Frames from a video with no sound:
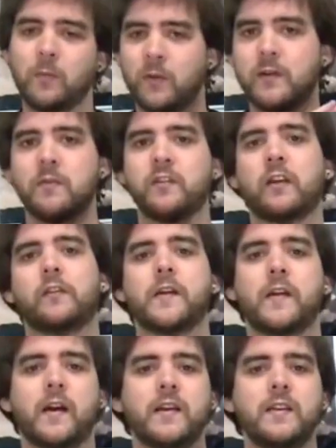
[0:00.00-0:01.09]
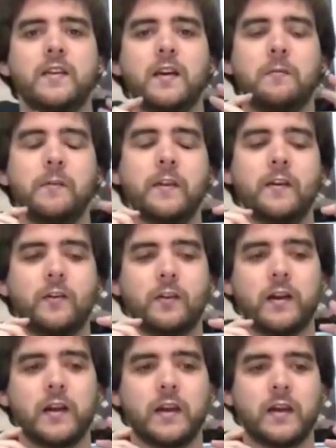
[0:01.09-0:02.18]
creo que lo pondré por esa zona de ahí, el
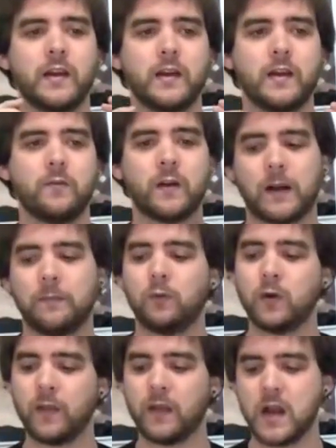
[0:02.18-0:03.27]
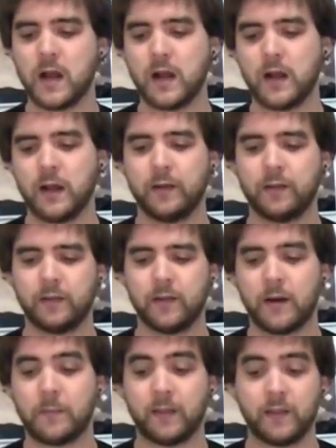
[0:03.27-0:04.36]
vídeo, eh, una captura de,
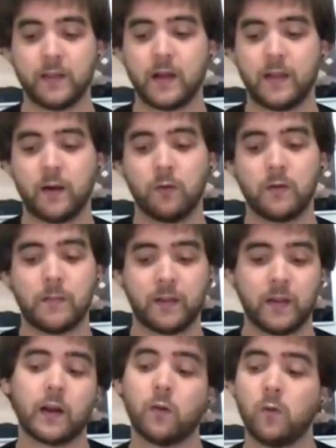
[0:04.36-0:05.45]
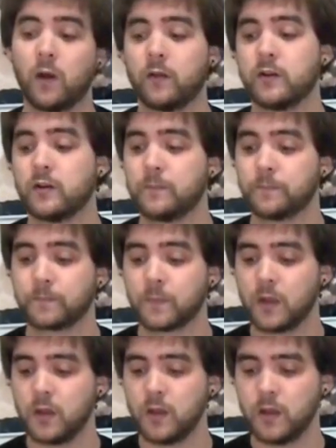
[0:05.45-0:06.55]
la partida, de la última partida que he jugado yo.
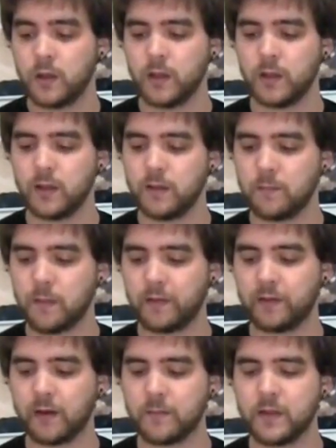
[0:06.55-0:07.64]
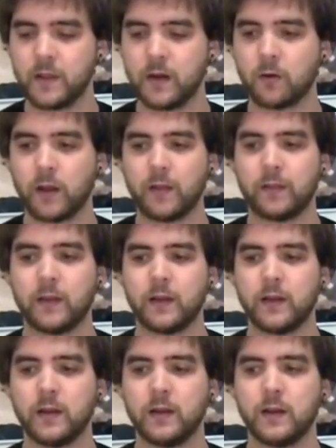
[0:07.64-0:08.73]
Y básicamente lo que
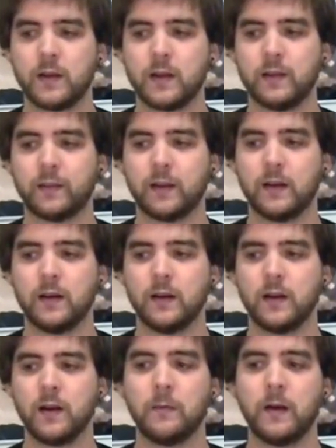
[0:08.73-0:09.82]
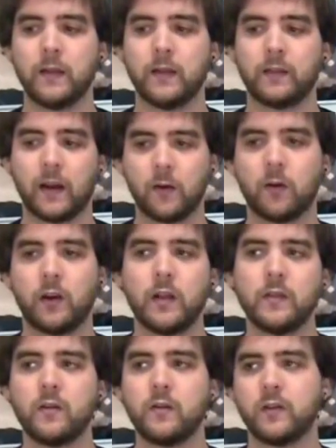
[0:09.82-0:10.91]
hace es el, el verde sale
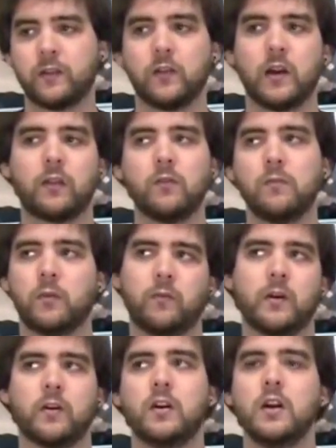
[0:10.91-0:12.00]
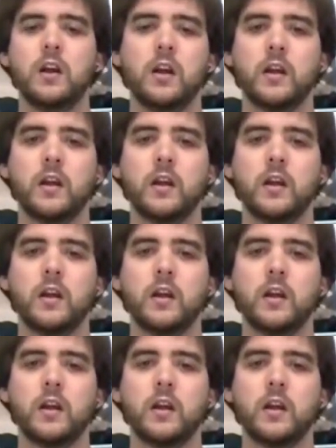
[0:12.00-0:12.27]
corriendo, eso, el azul, pues bueno.